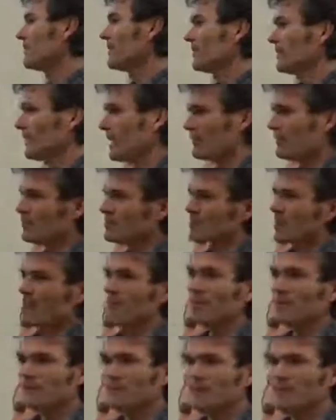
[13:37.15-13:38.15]
ben, dans le fond, c'est
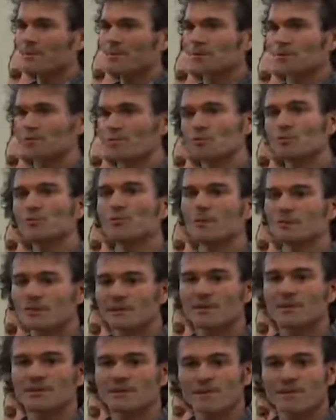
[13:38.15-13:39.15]
important parce que c'est pas tout le monde
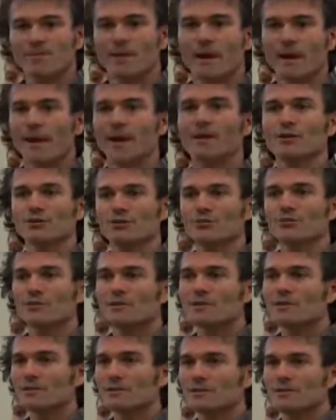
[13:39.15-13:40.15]
qui est des experts en jeu
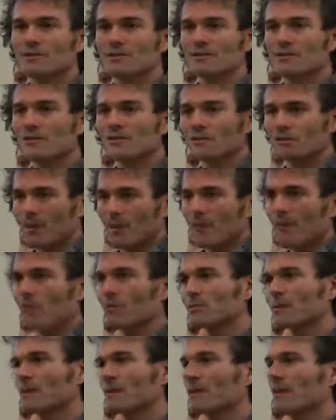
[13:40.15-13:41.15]
ici, là, donc de
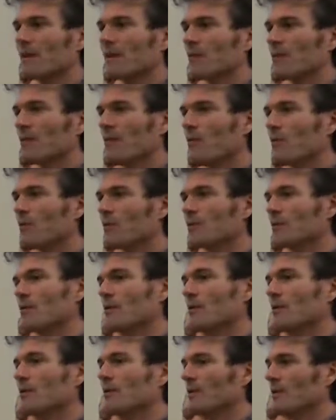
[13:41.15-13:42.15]
montrer dans le fond que
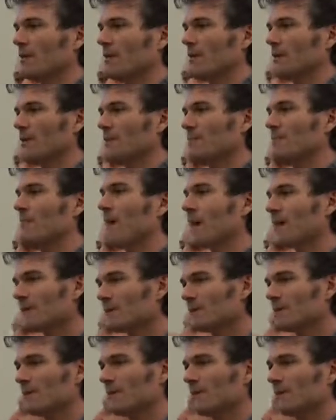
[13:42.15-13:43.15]
euh,
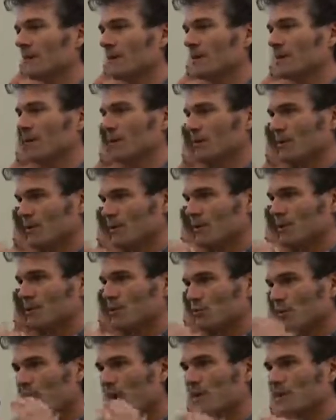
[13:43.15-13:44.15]
parmi les
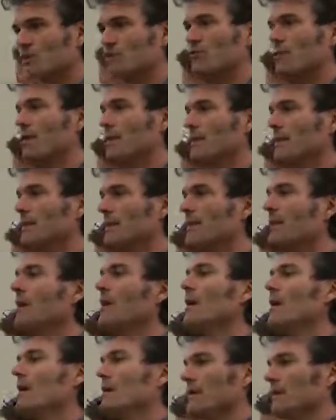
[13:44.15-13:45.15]
joueurs qui jouent en ligne,
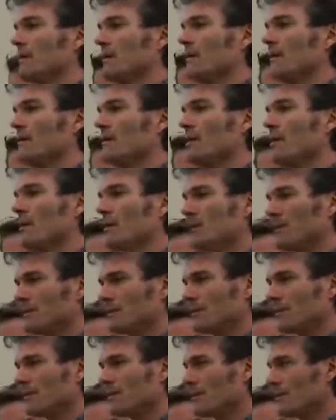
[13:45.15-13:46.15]
il y a,
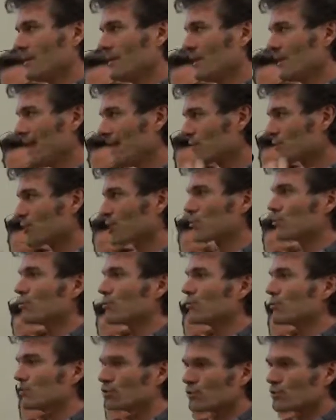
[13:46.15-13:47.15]
la
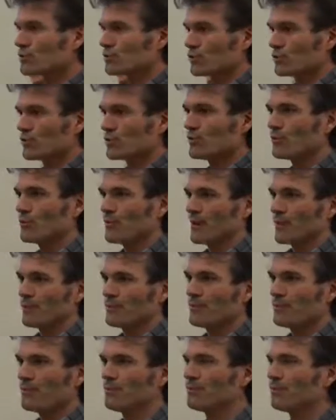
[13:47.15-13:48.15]
structure du jeu est
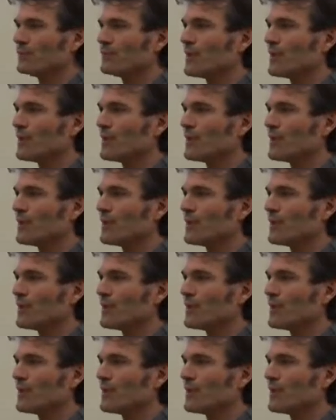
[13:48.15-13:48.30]
plus